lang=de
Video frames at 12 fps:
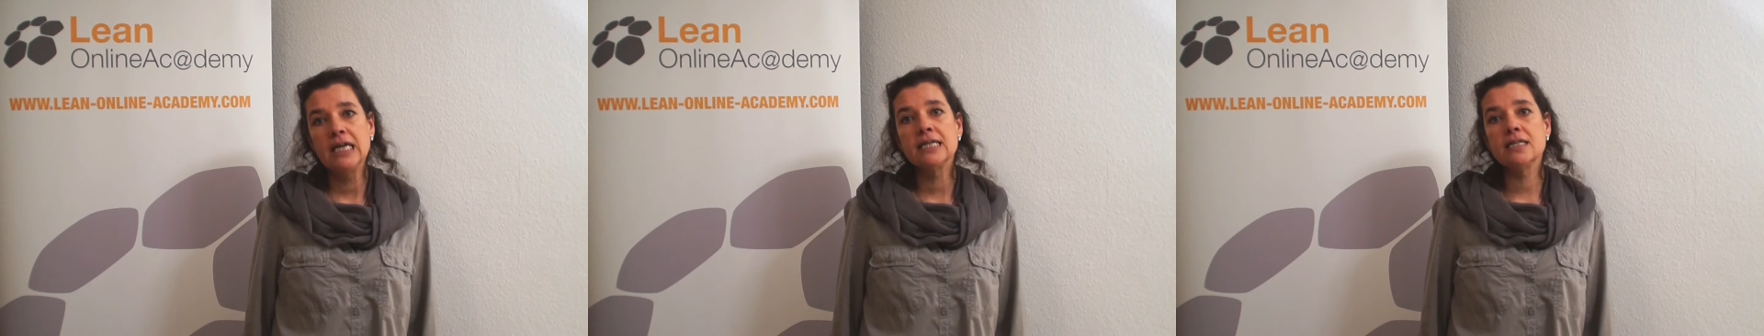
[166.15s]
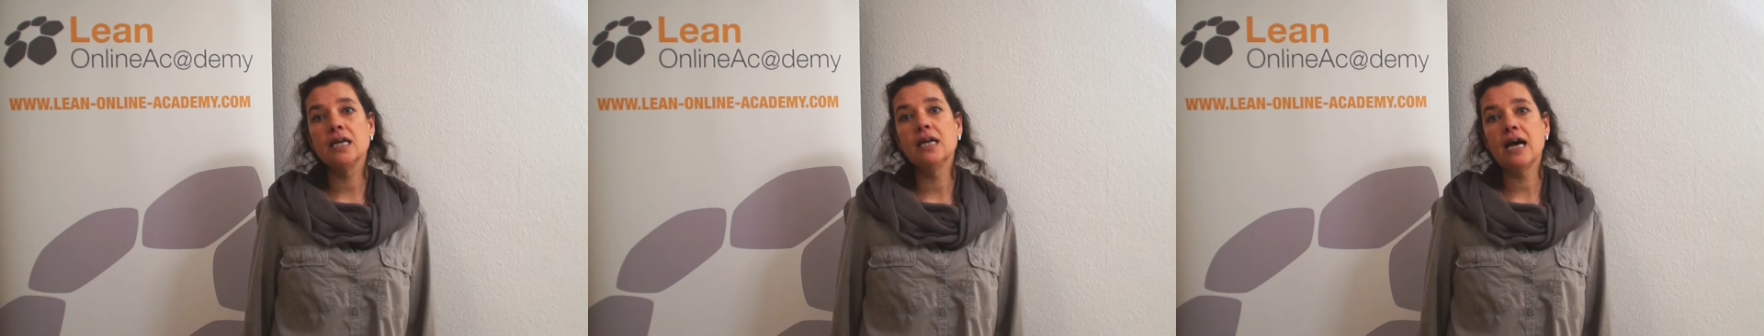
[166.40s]

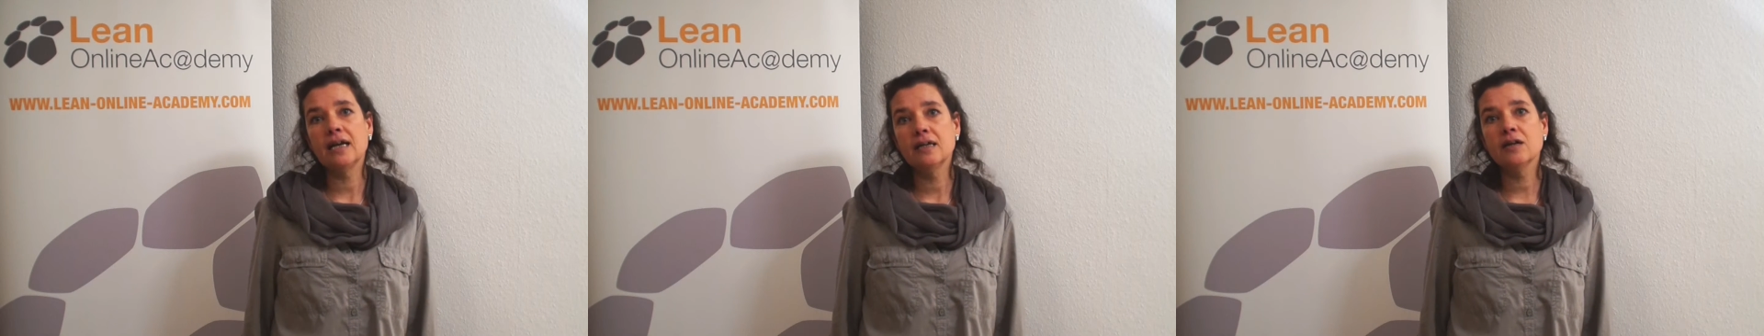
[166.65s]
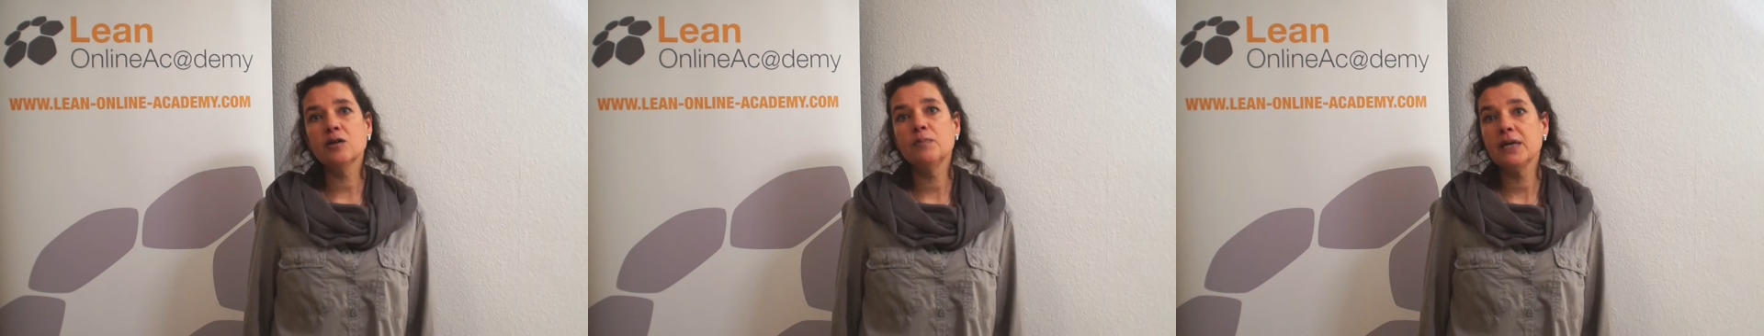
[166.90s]
sich in
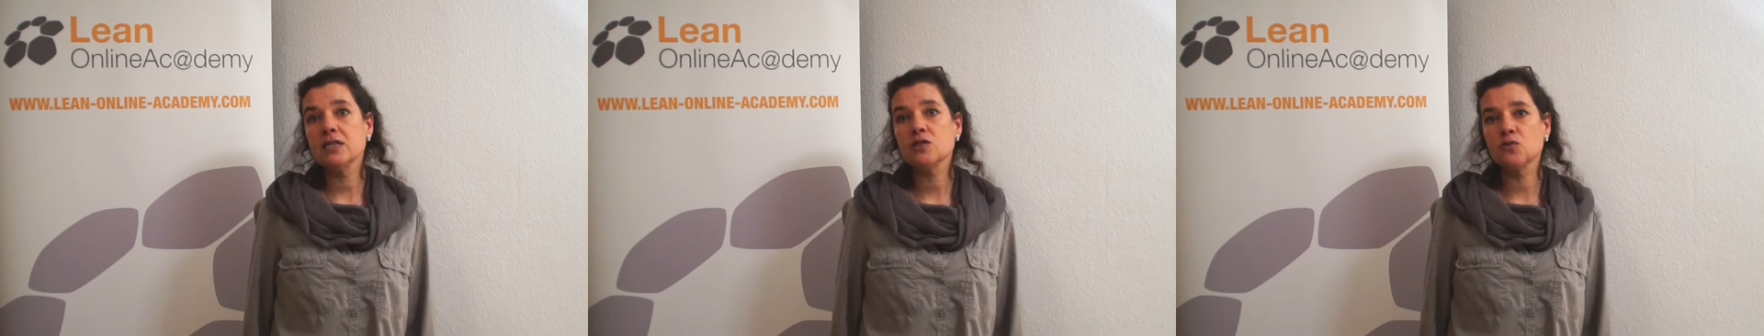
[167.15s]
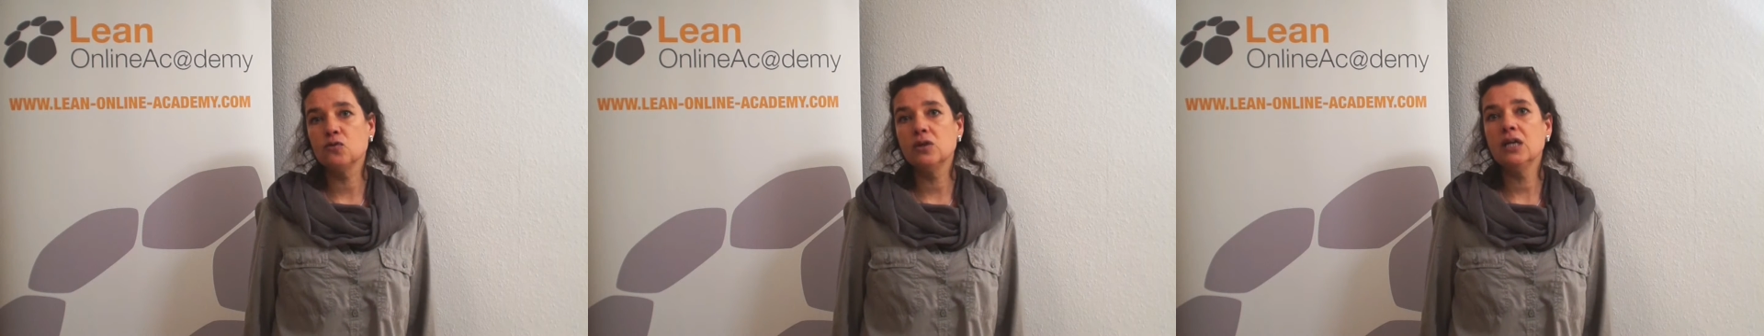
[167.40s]
andere
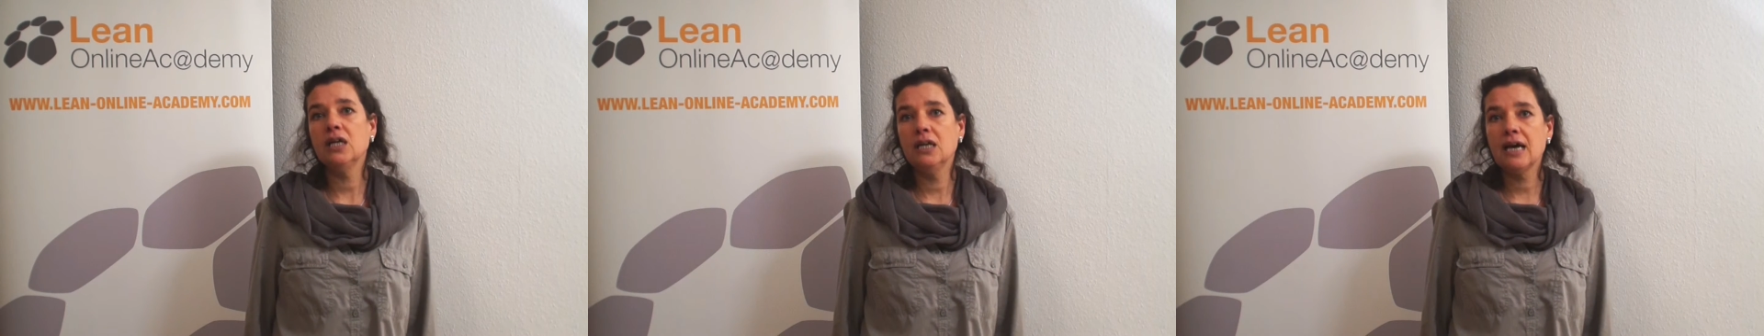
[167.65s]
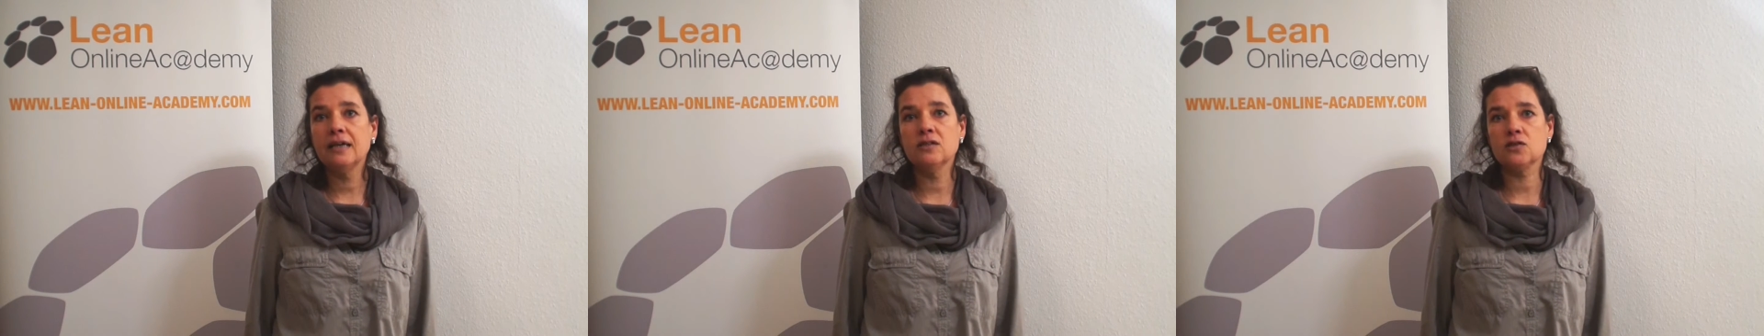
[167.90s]
Personen
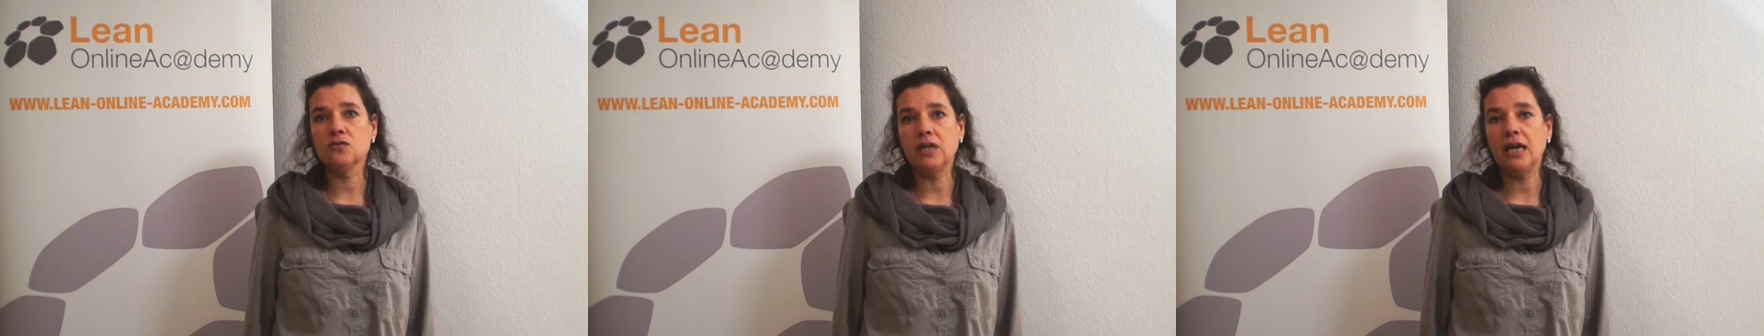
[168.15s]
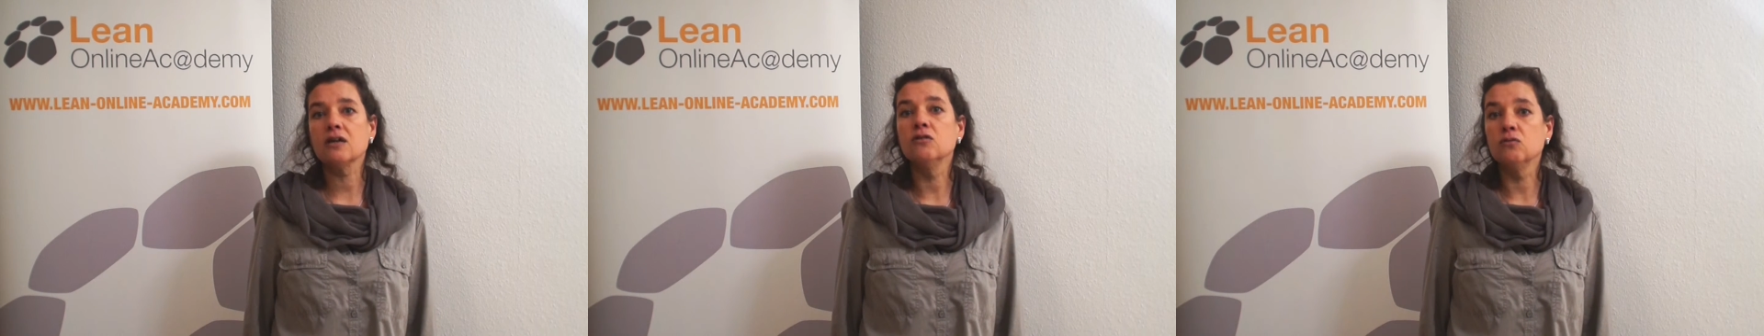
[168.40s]

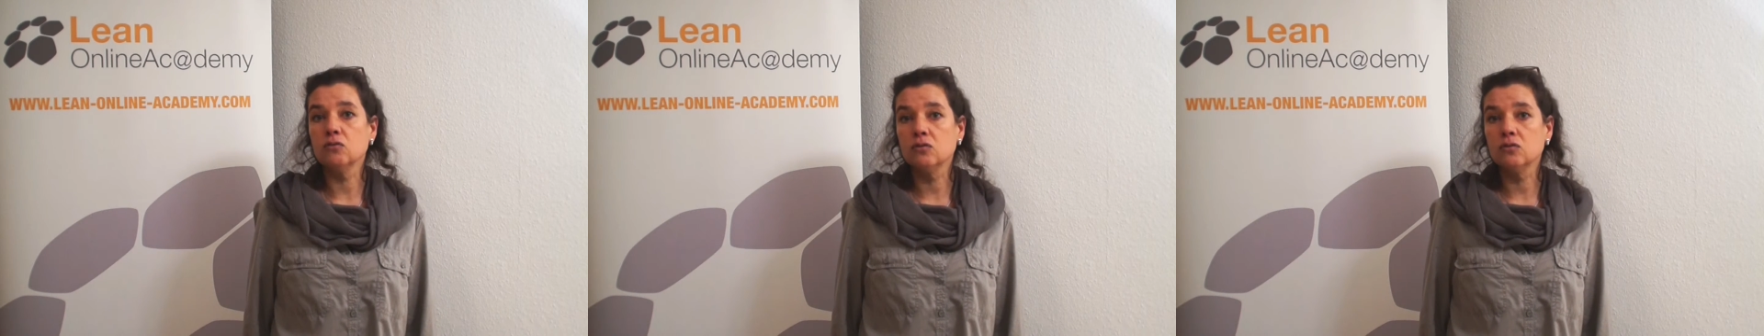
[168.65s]
hineinzudenken